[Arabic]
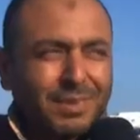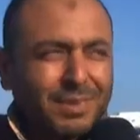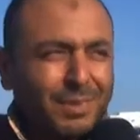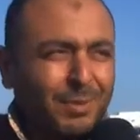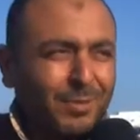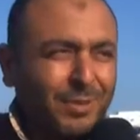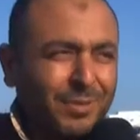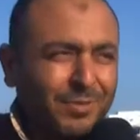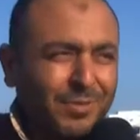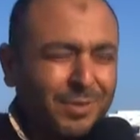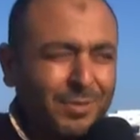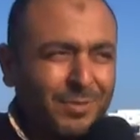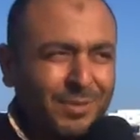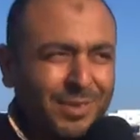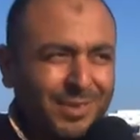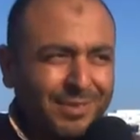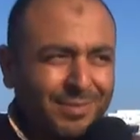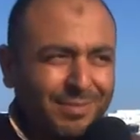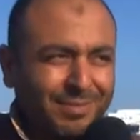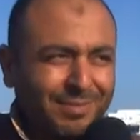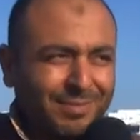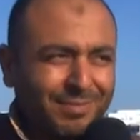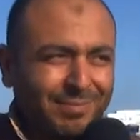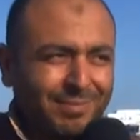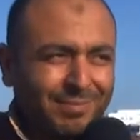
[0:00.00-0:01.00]
70%
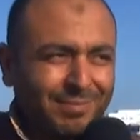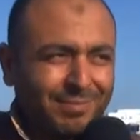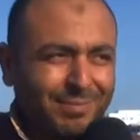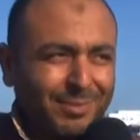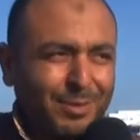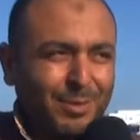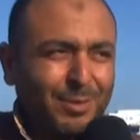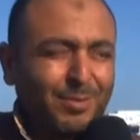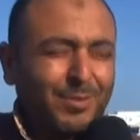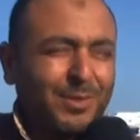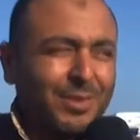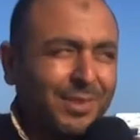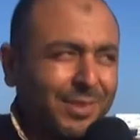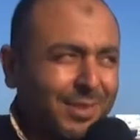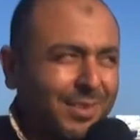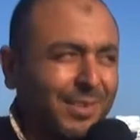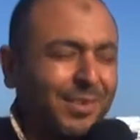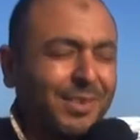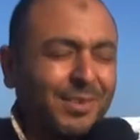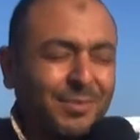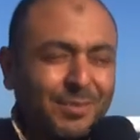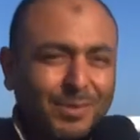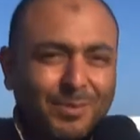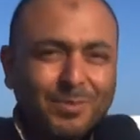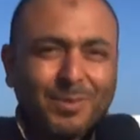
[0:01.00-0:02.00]

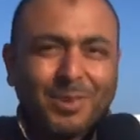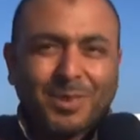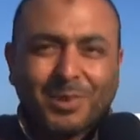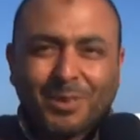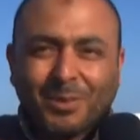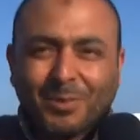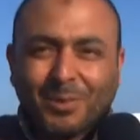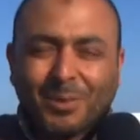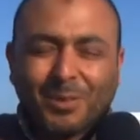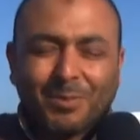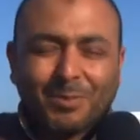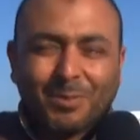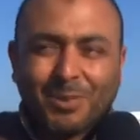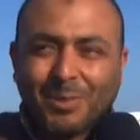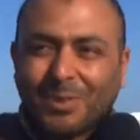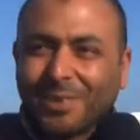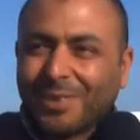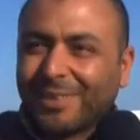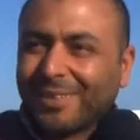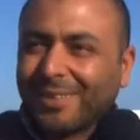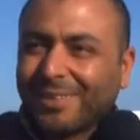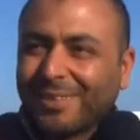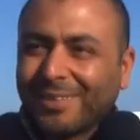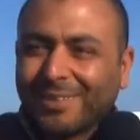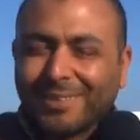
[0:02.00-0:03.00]
وزاد 30% تو كملوها
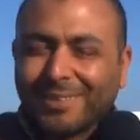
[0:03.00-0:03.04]
ان شاء